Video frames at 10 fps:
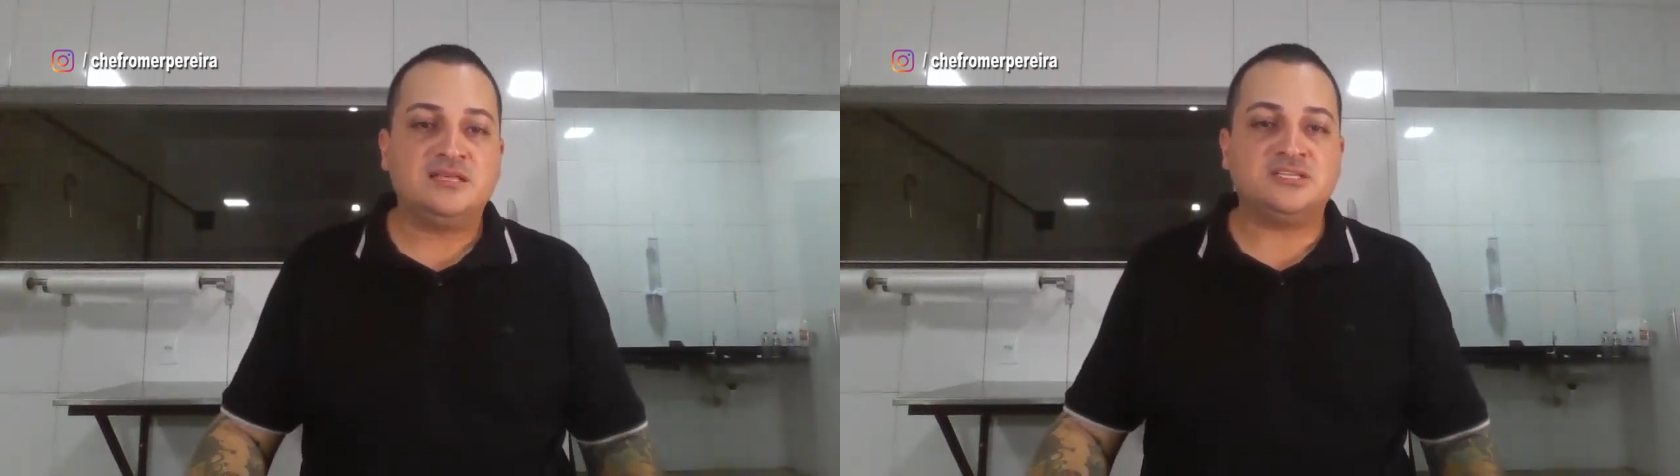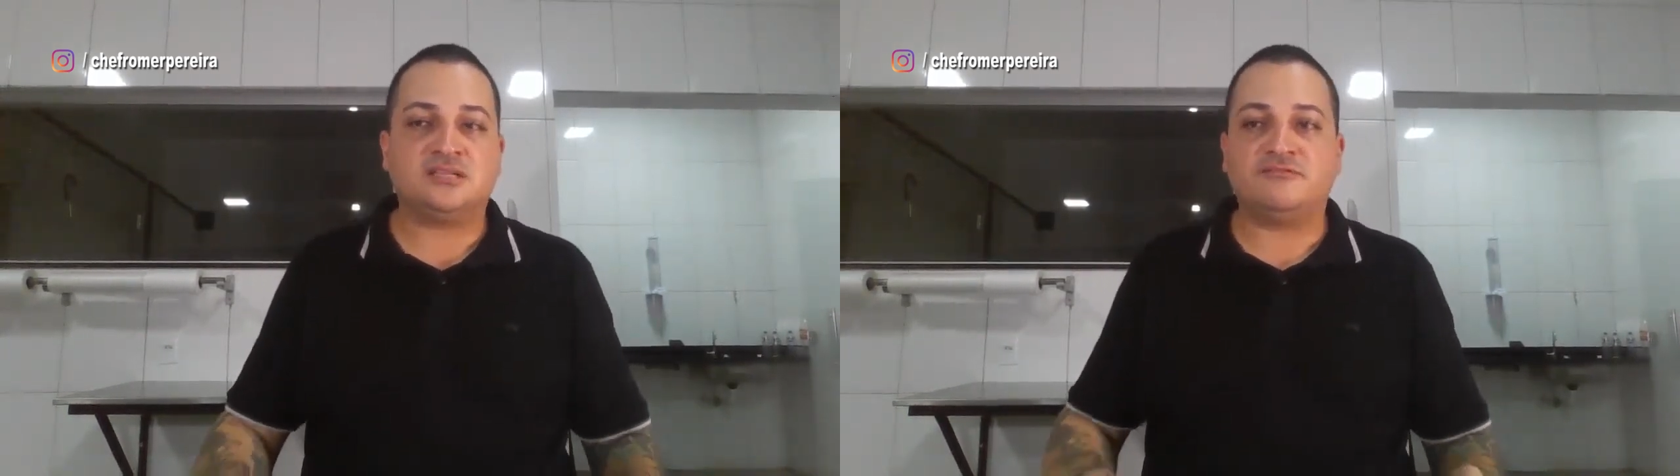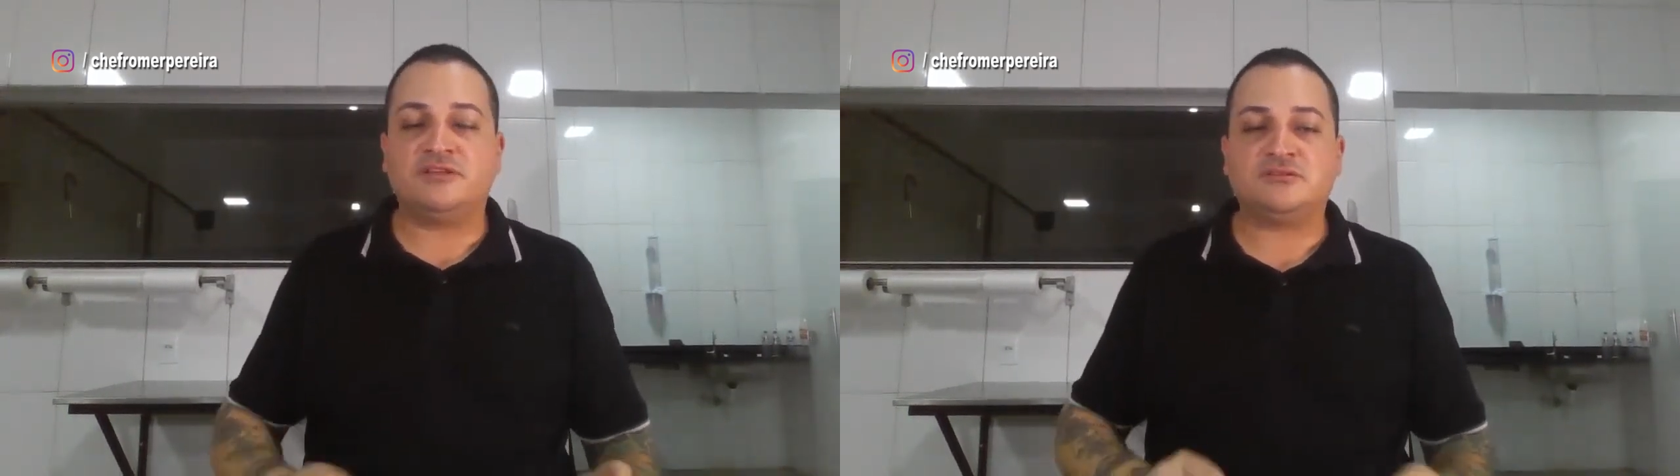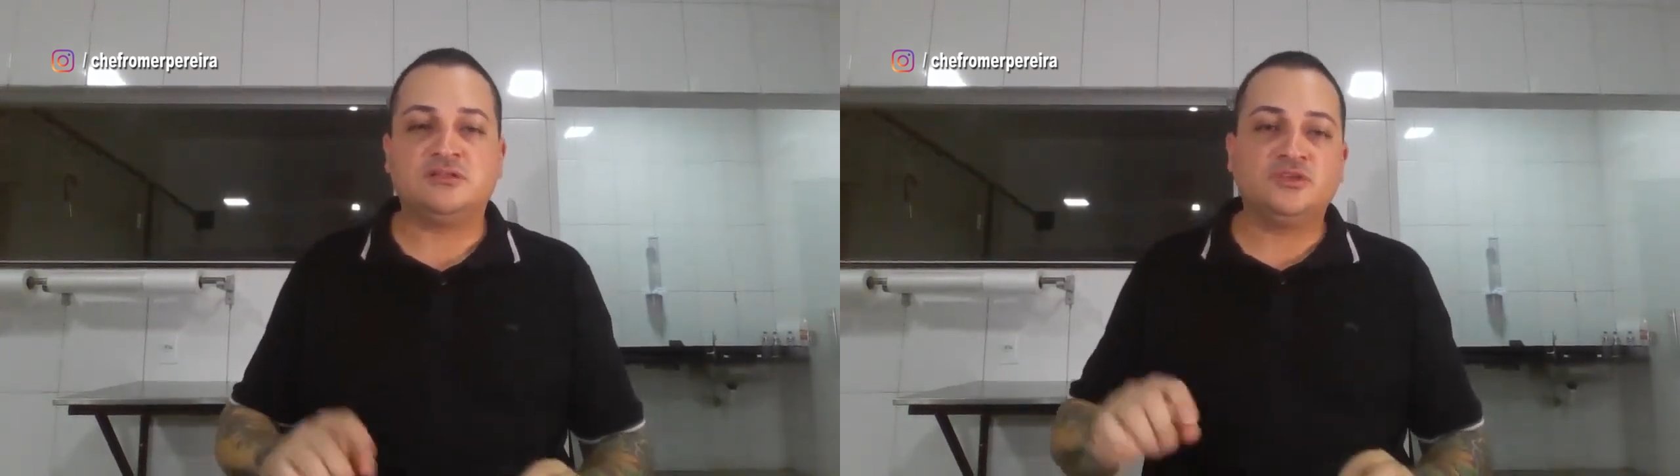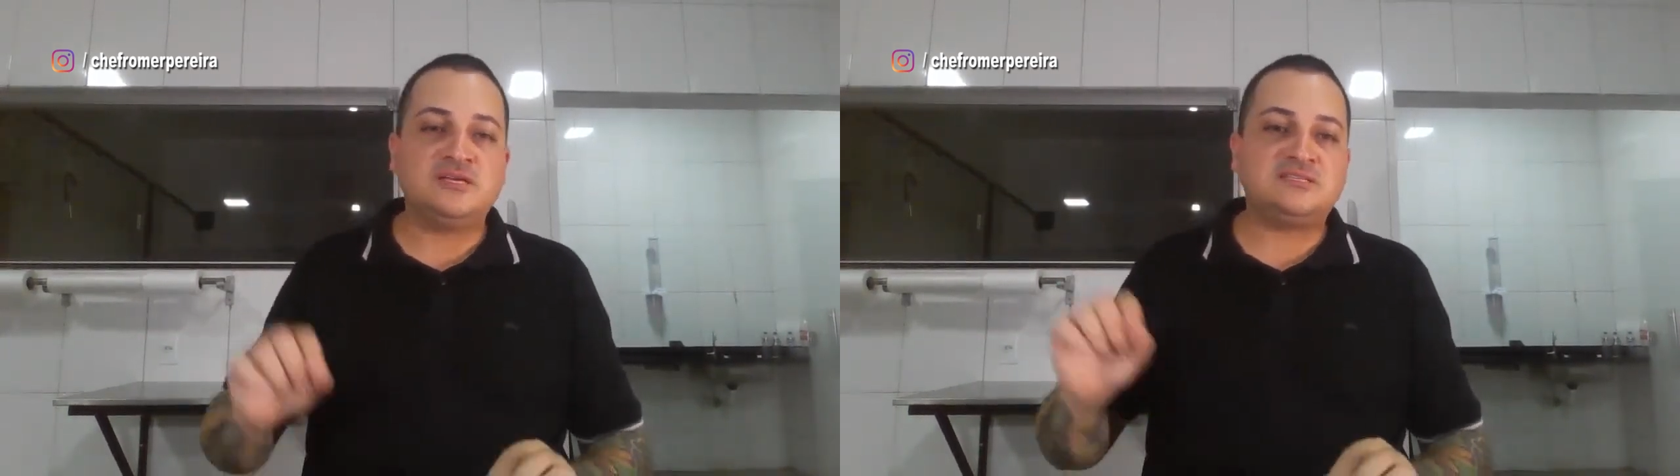Você já está
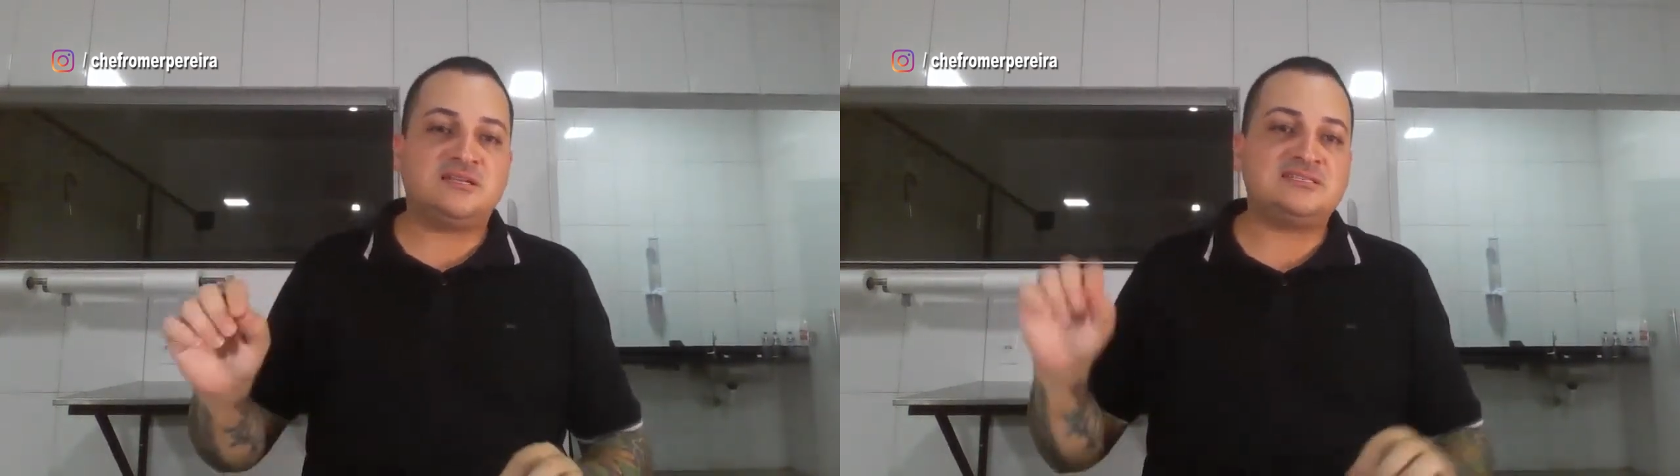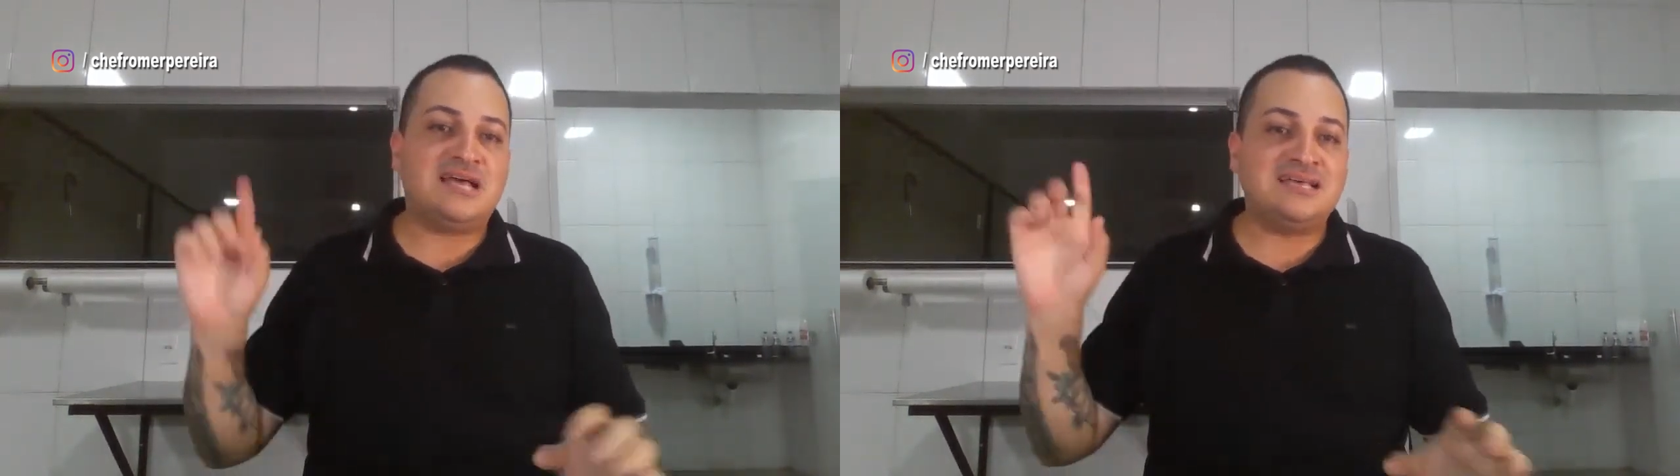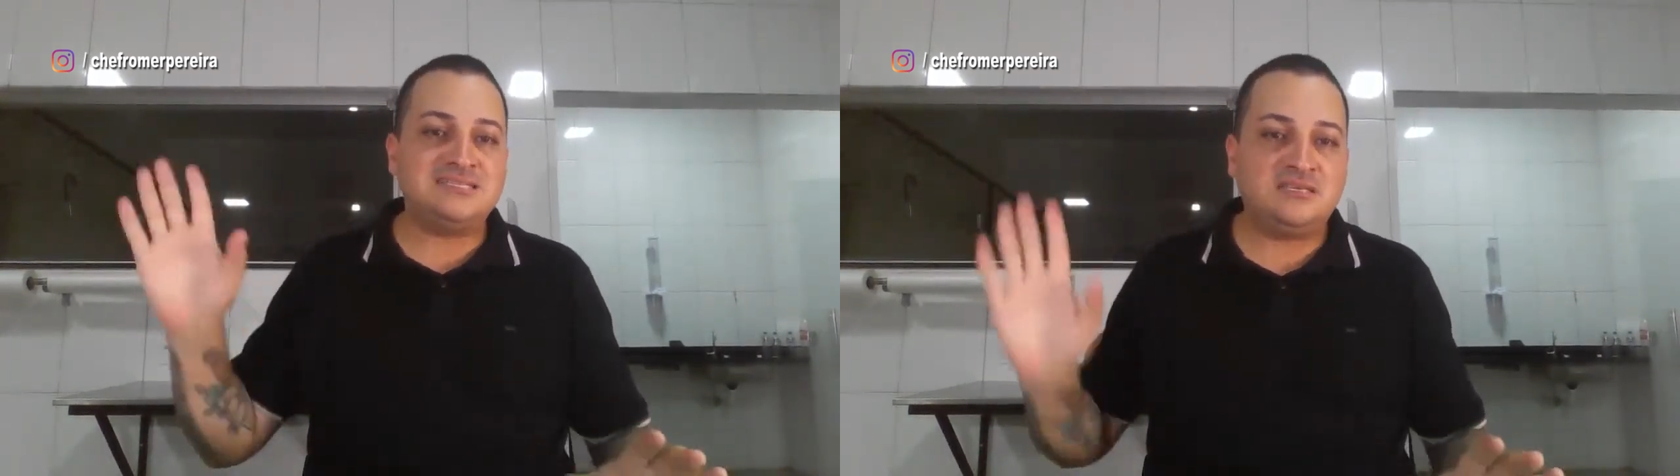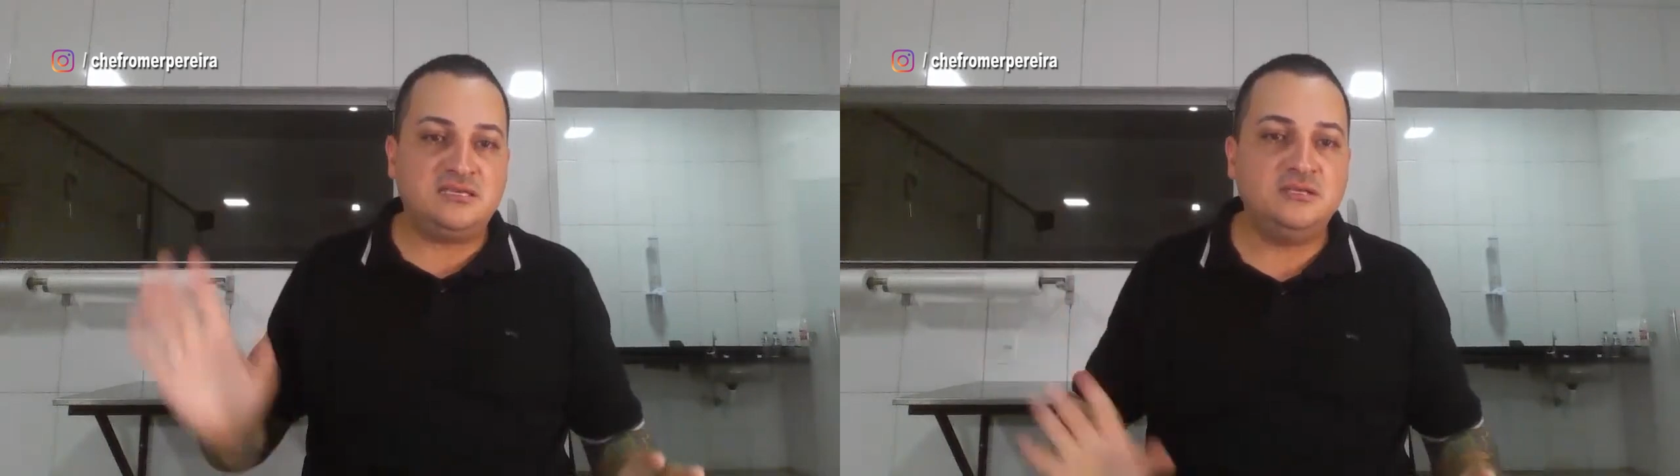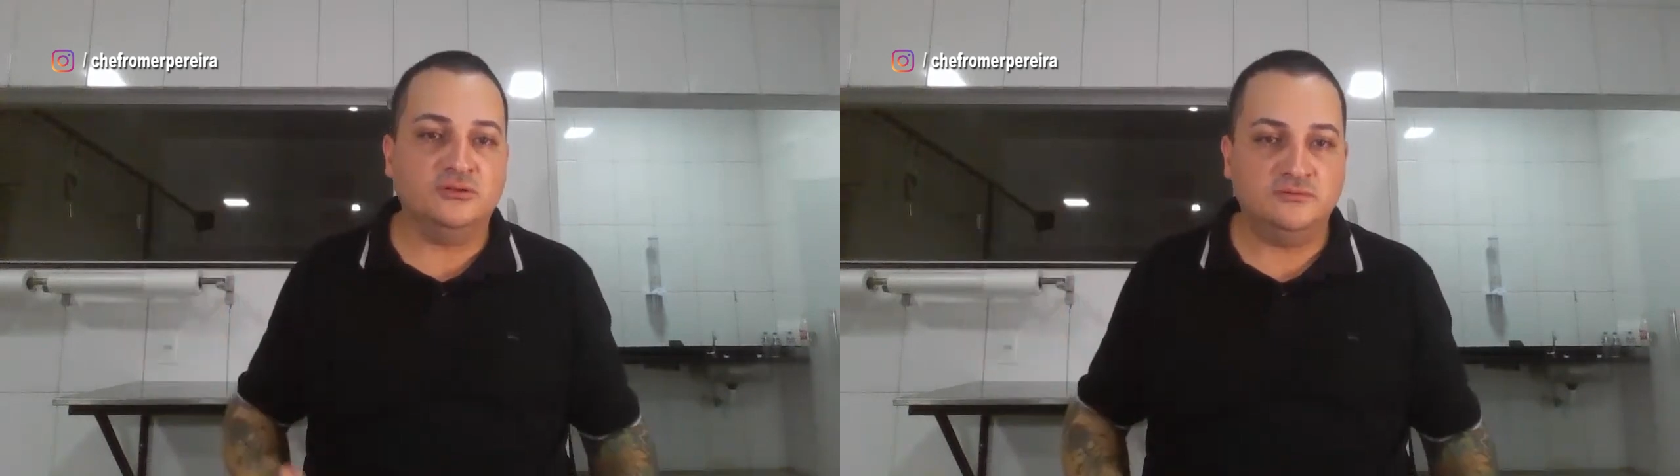faturando 2, 3 reais em
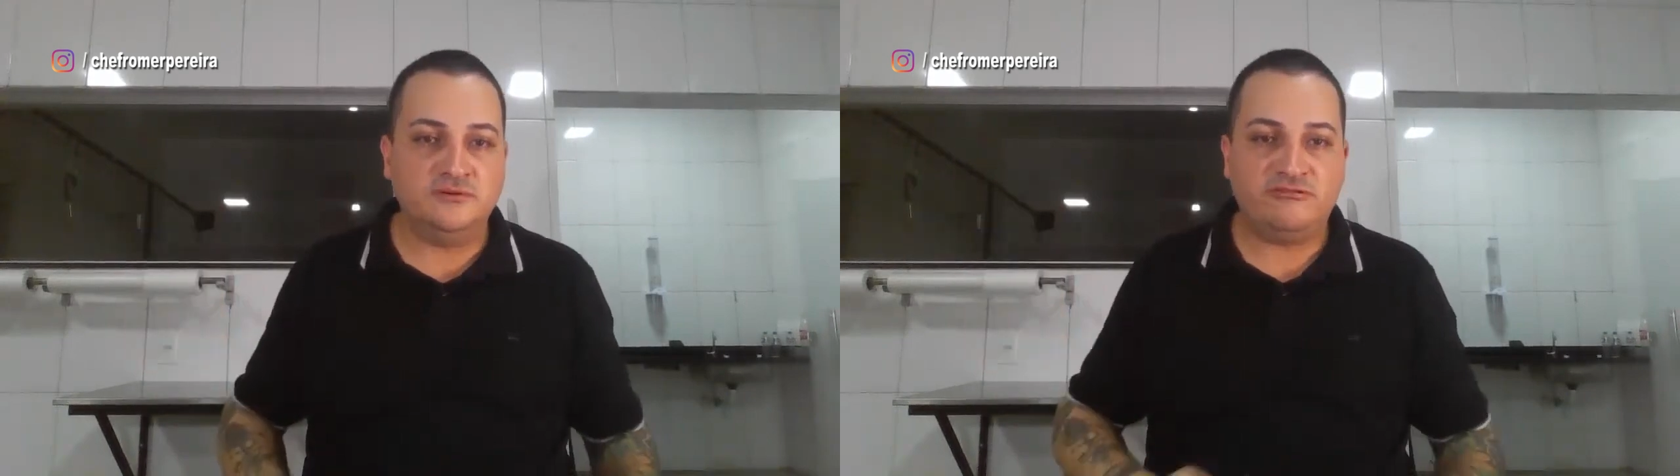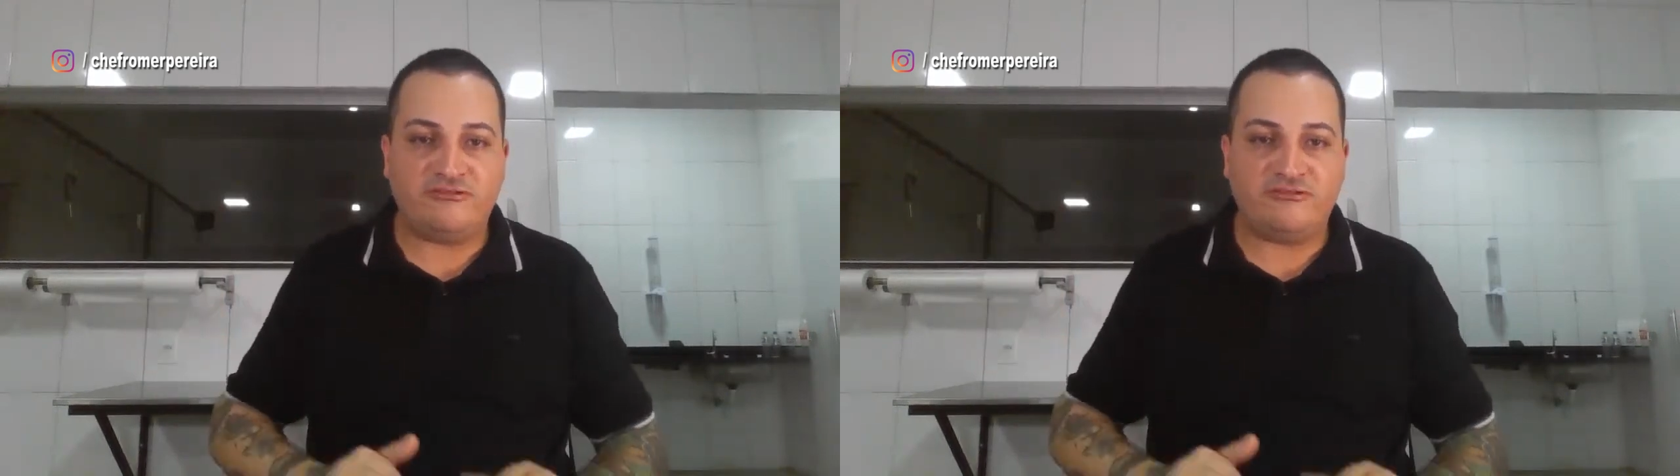quilo,